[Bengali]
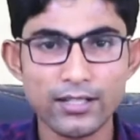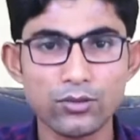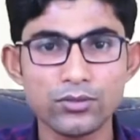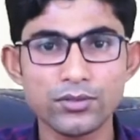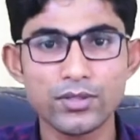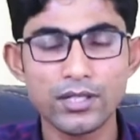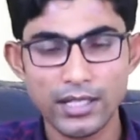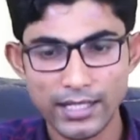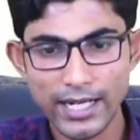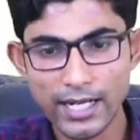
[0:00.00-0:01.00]
রাখুন
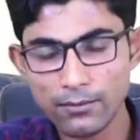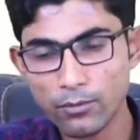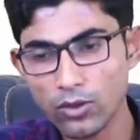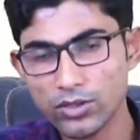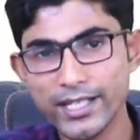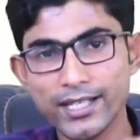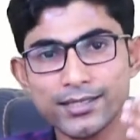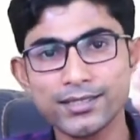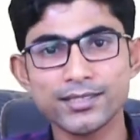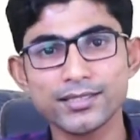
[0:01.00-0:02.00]
রাখার পর দেখা
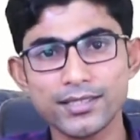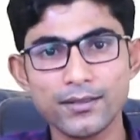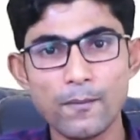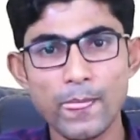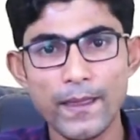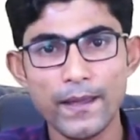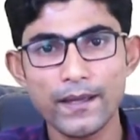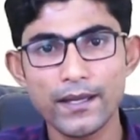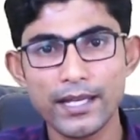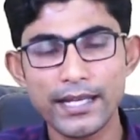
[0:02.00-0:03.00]
যাচ্ছে যে
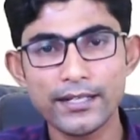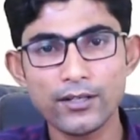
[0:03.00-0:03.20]
এই